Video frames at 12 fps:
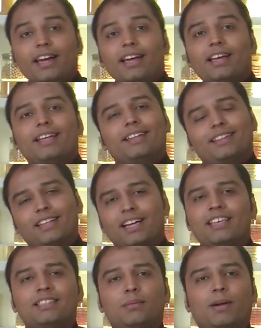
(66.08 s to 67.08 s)
ये
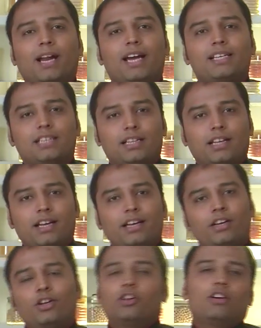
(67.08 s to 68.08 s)
दही से बनाया जाता
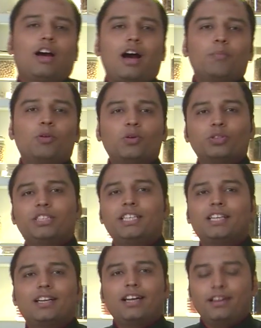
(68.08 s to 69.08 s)
है आपको कुछ
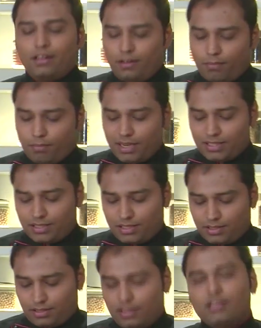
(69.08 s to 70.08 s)
नहीं करना है बस
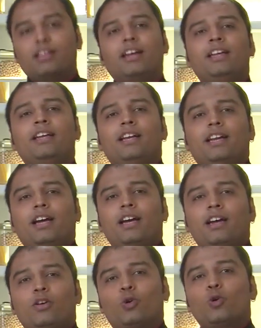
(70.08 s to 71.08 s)
दही लेना
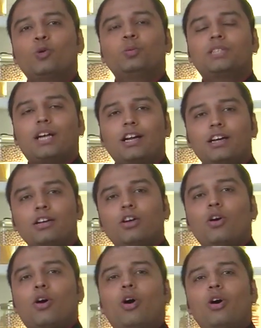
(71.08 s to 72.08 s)
है खूब सारा
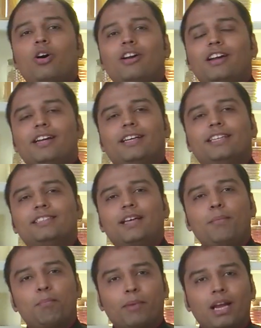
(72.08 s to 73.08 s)
और
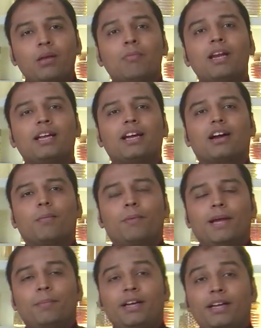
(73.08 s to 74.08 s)
इसे मलमल के
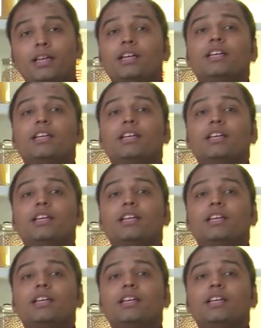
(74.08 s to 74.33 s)
कपड़े में